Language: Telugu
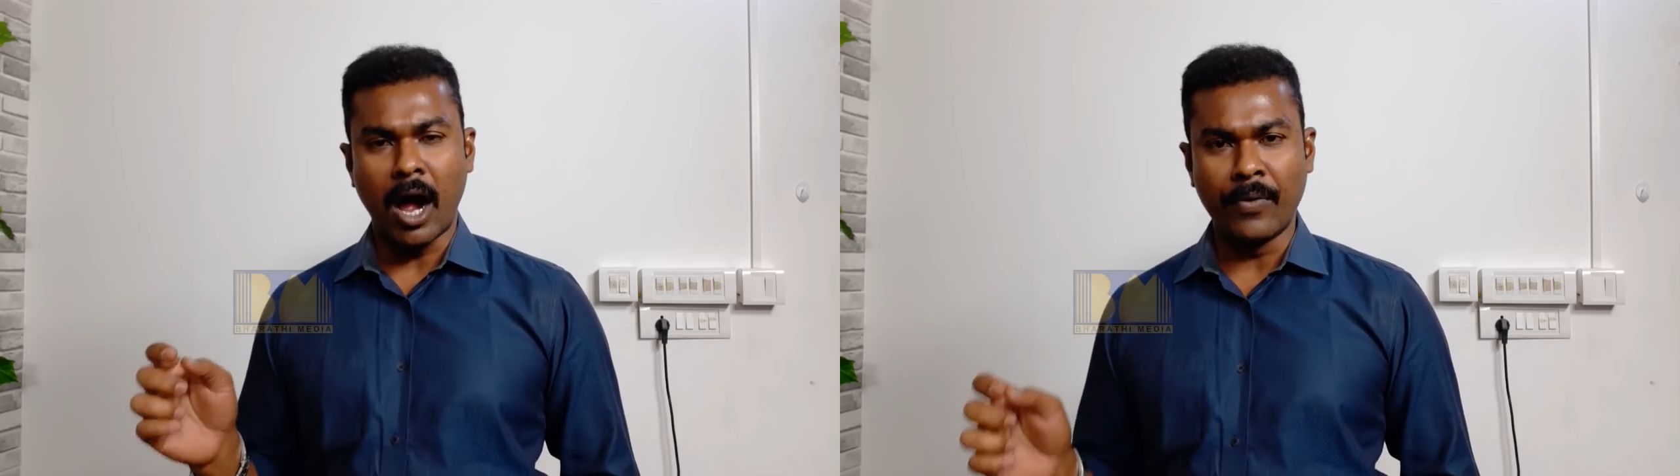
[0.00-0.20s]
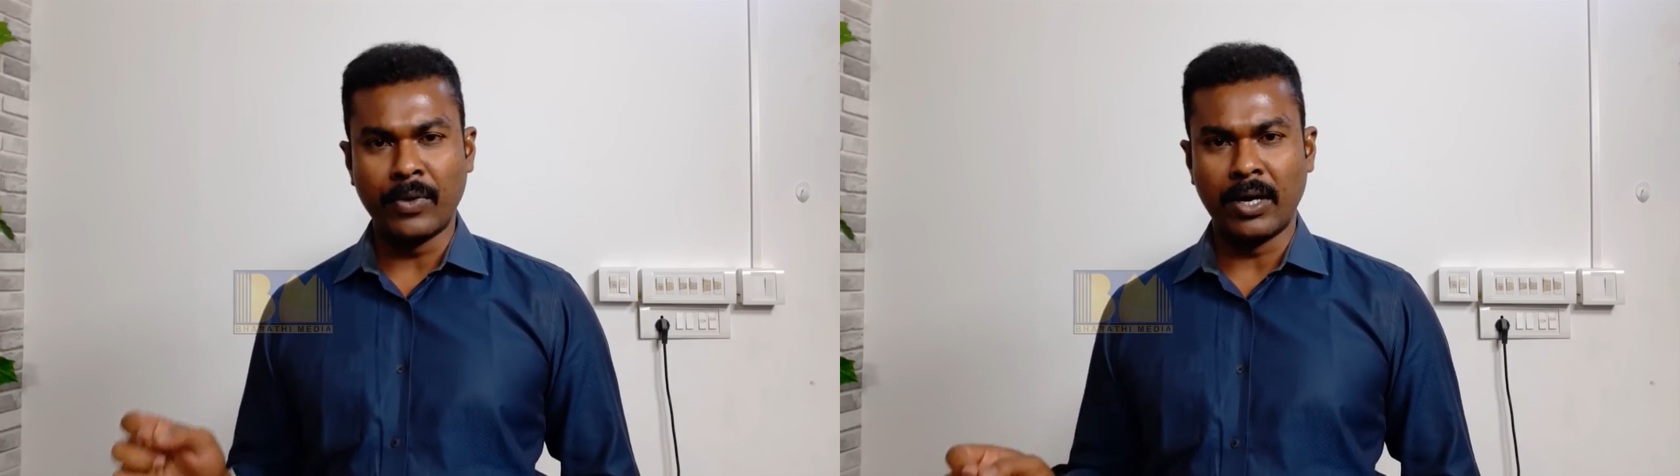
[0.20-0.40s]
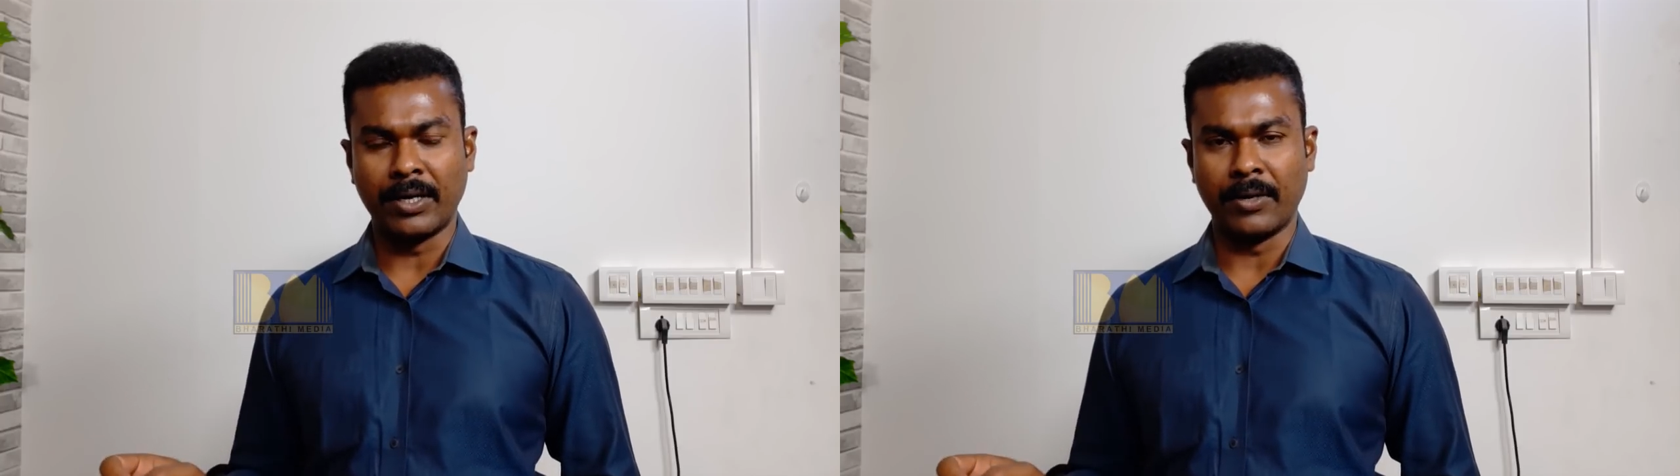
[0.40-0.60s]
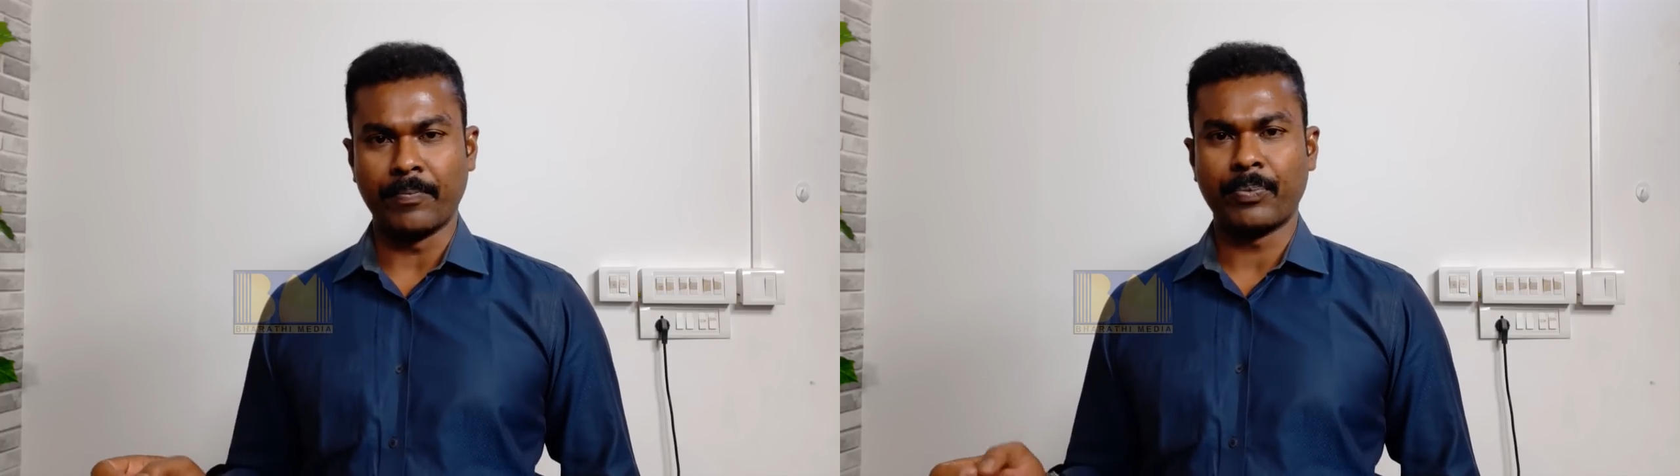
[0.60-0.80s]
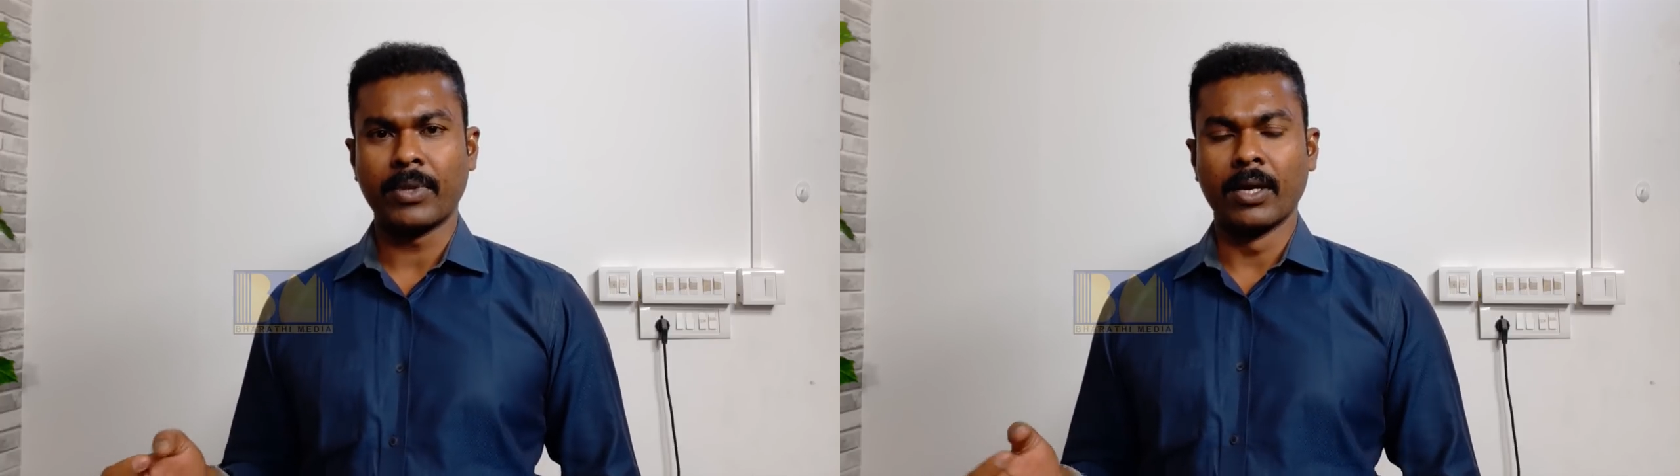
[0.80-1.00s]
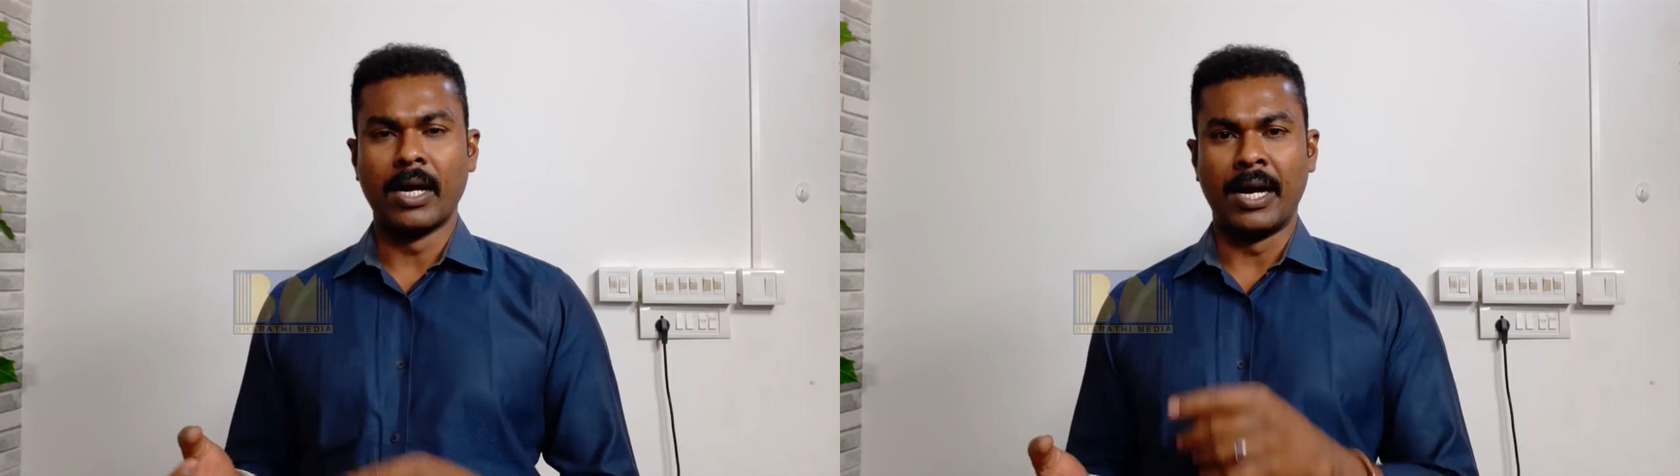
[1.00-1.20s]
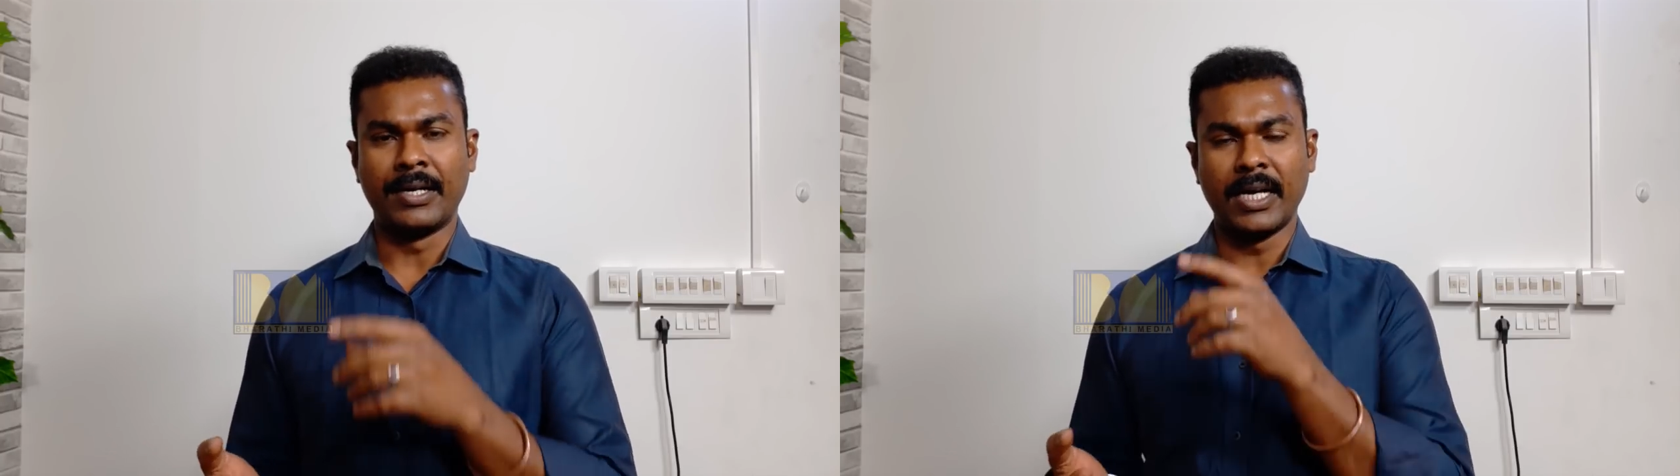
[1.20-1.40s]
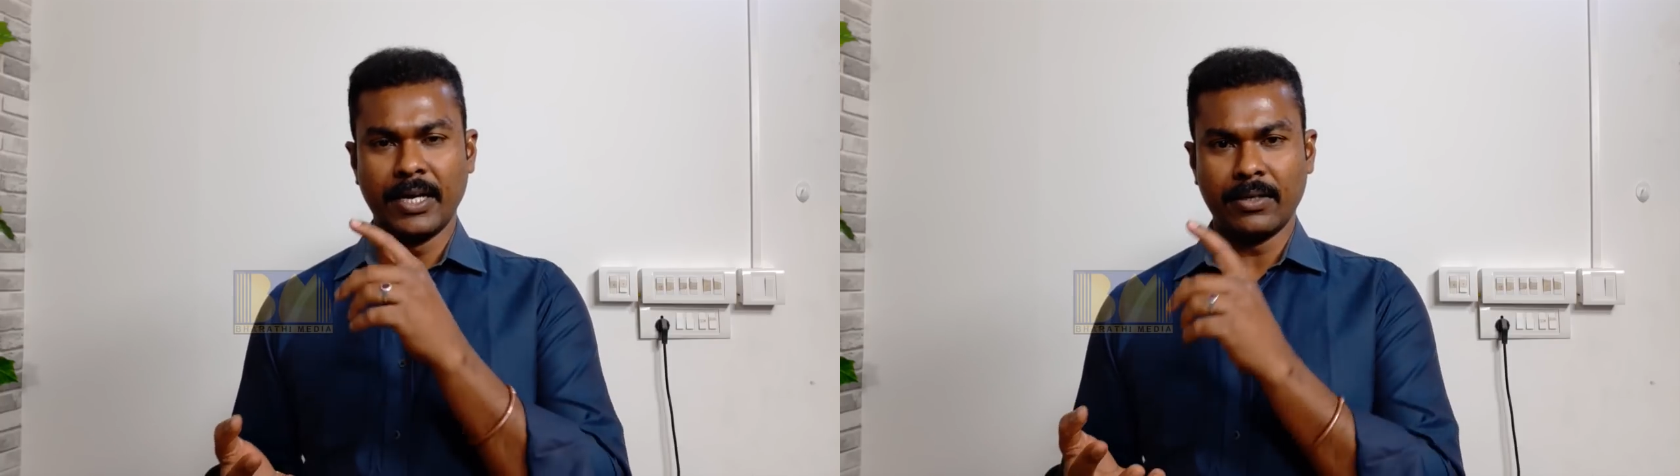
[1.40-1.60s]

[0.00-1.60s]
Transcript: ఆంధ్రులకి అంటే